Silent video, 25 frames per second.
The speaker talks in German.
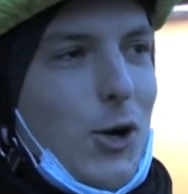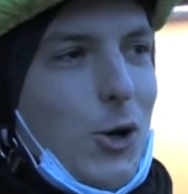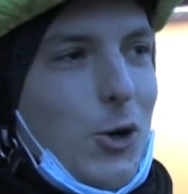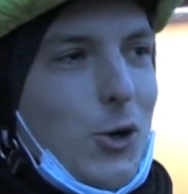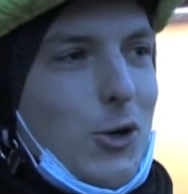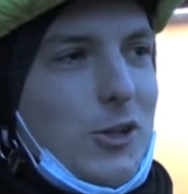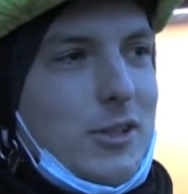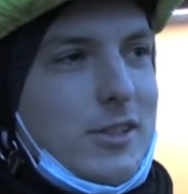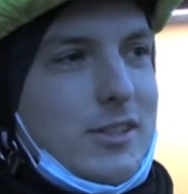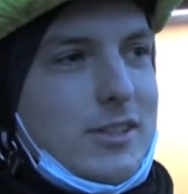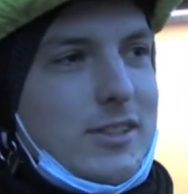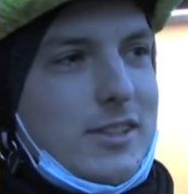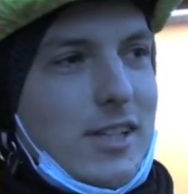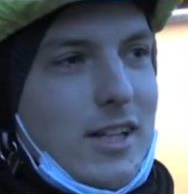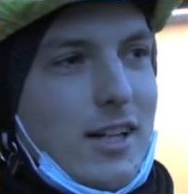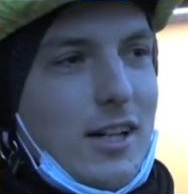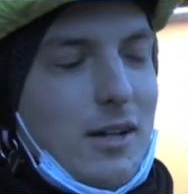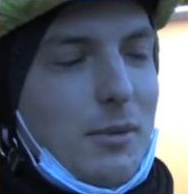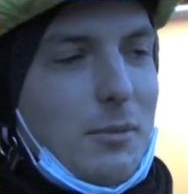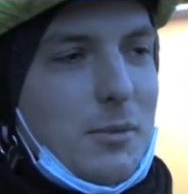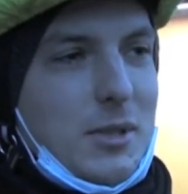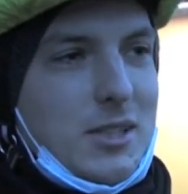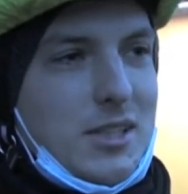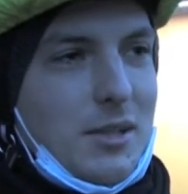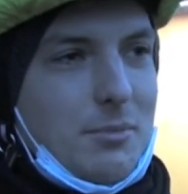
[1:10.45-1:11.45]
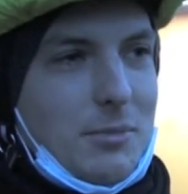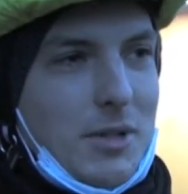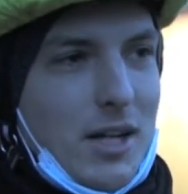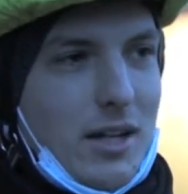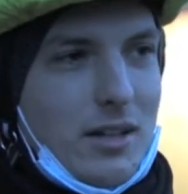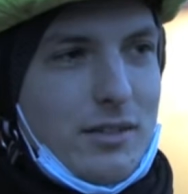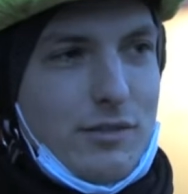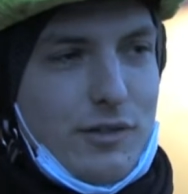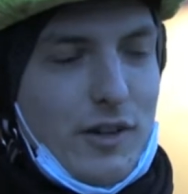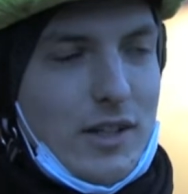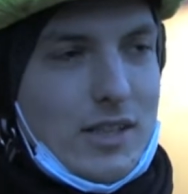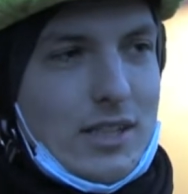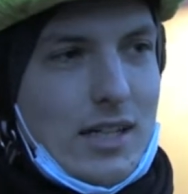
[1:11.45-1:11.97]
Und äh, mit dem
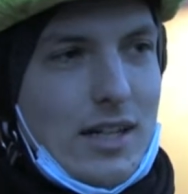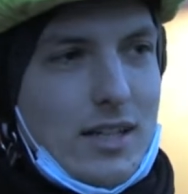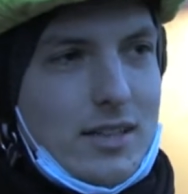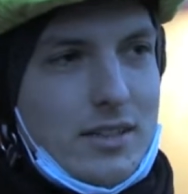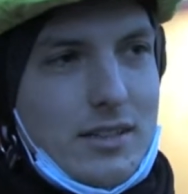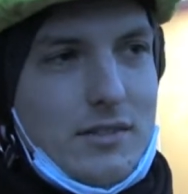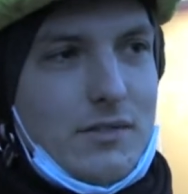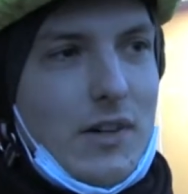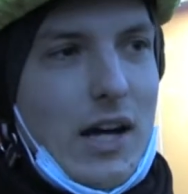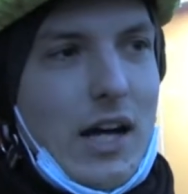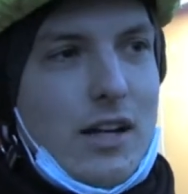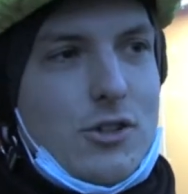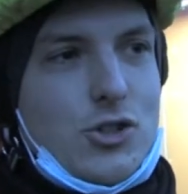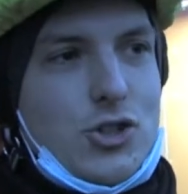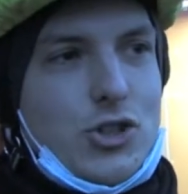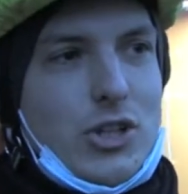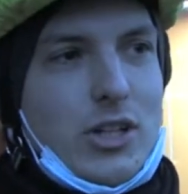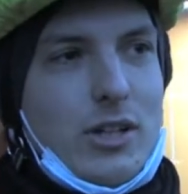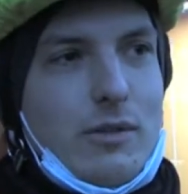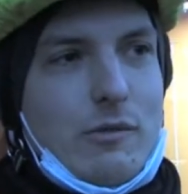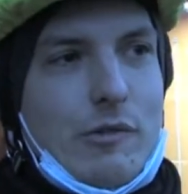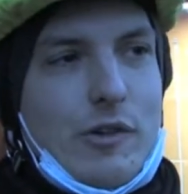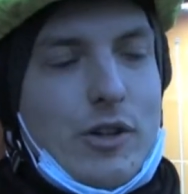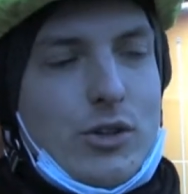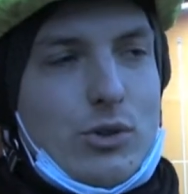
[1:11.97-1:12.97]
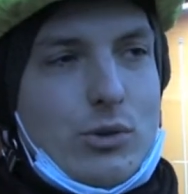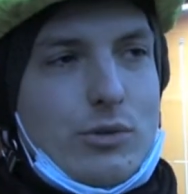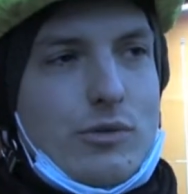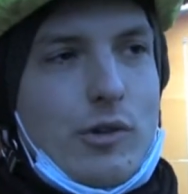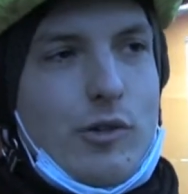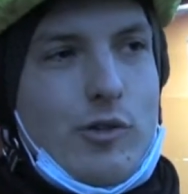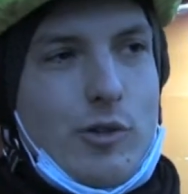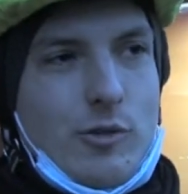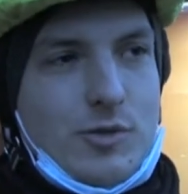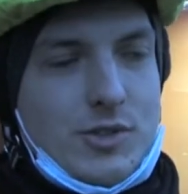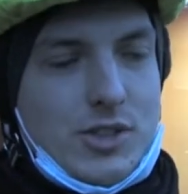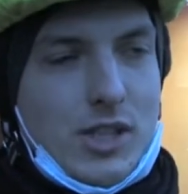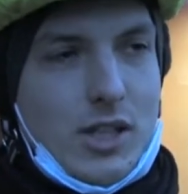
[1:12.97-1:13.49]
Tarifvertrag, den wir anstreben, versuchen
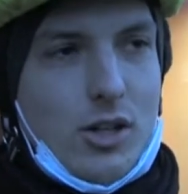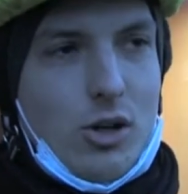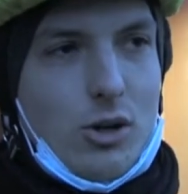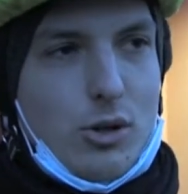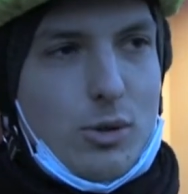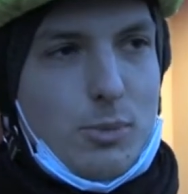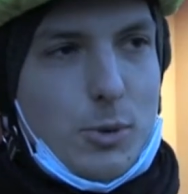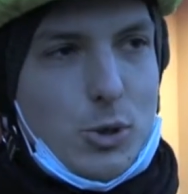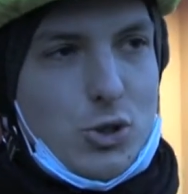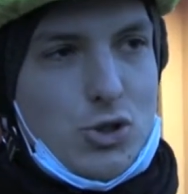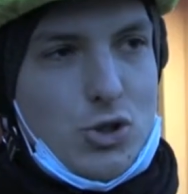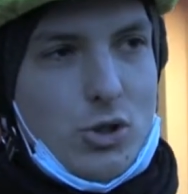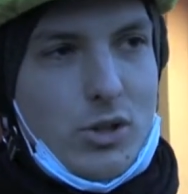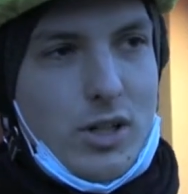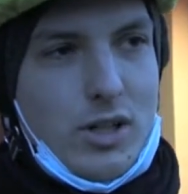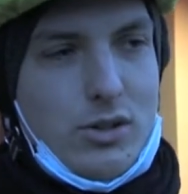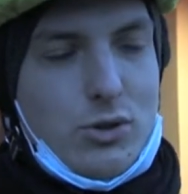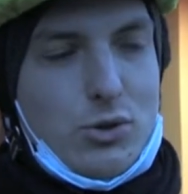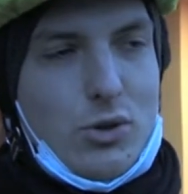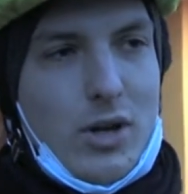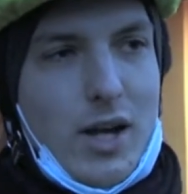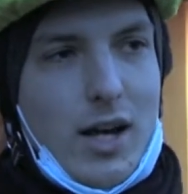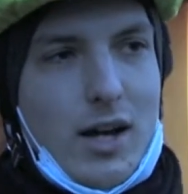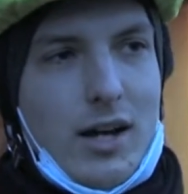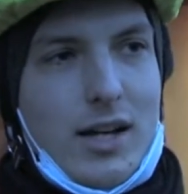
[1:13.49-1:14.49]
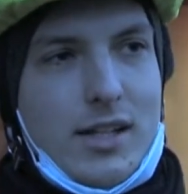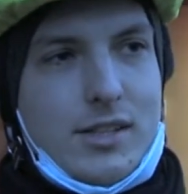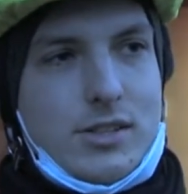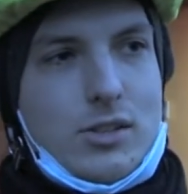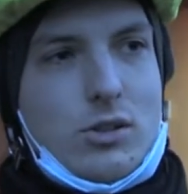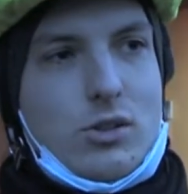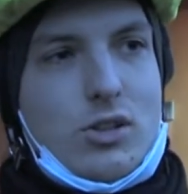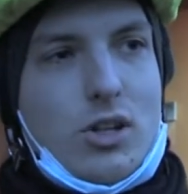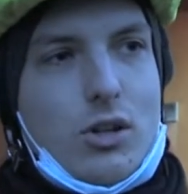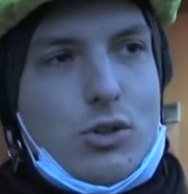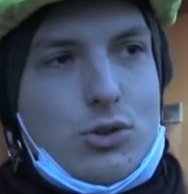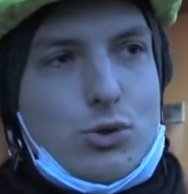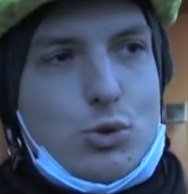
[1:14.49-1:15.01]
wir 15 Euro pro Stunde zu erreichen
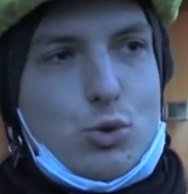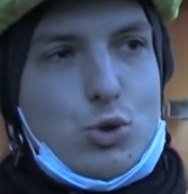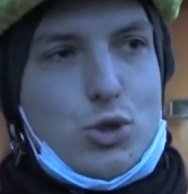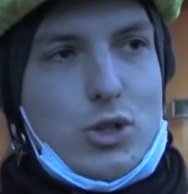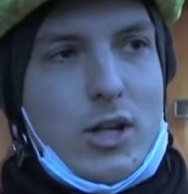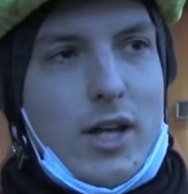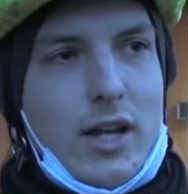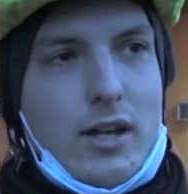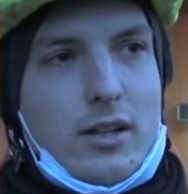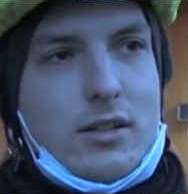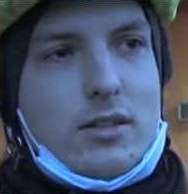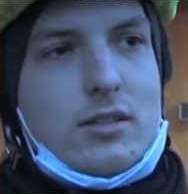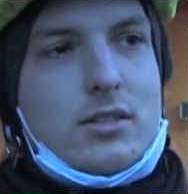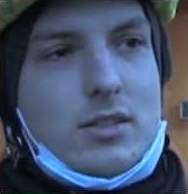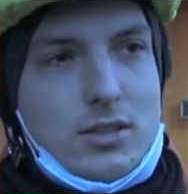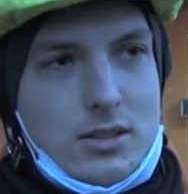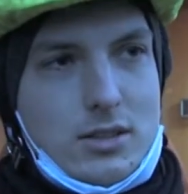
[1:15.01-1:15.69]
und auch Zuschläge.